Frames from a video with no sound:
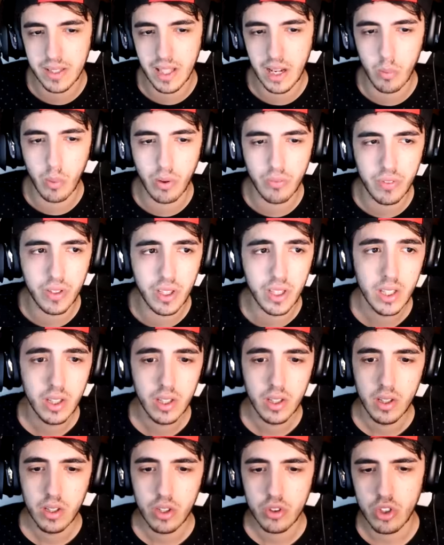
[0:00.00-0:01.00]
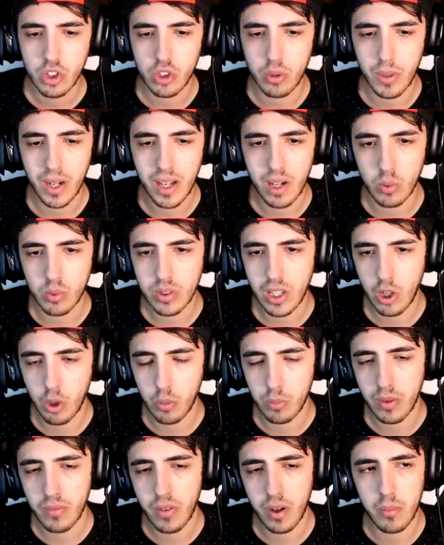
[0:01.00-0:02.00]
prendere Bobby, certo magari un
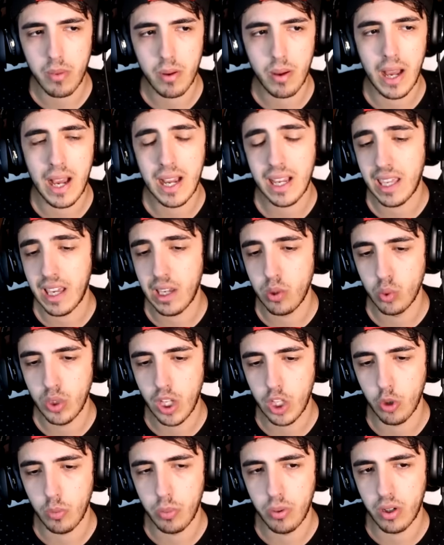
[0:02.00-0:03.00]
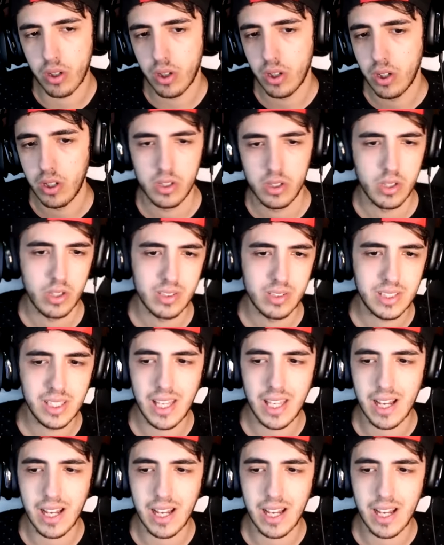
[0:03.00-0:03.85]
talon mi avrebbe anche aiutato, però sti